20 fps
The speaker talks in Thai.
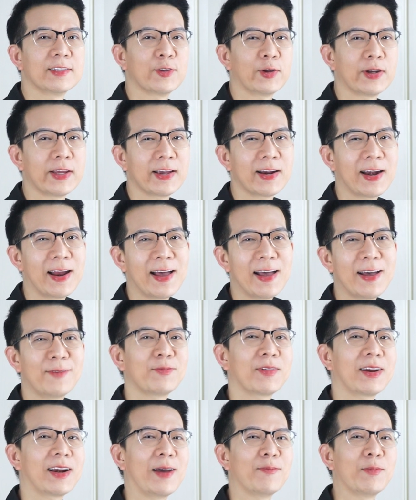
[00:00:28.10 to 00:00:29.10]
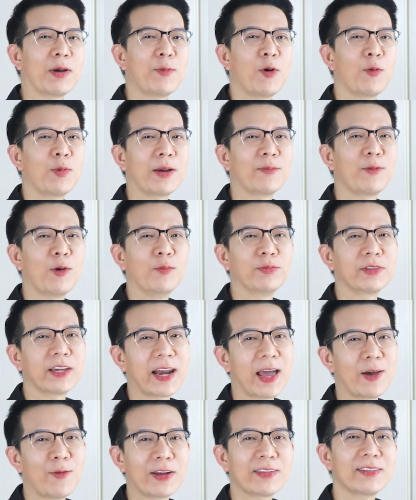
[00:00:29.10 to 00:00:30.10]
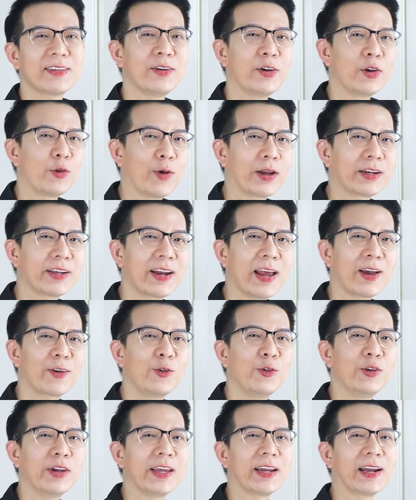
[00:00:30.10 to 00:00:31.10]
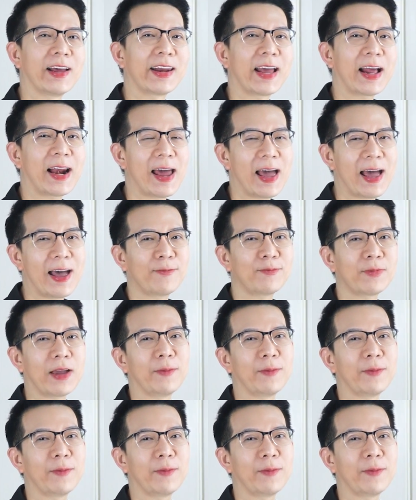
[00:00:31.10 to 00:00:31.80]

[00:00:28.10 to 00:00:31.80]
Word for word: สวัสดีครับกลับมาพบกับผม ธนวัฒน์สิริวัฒนกุลอีกแล้วนะครับ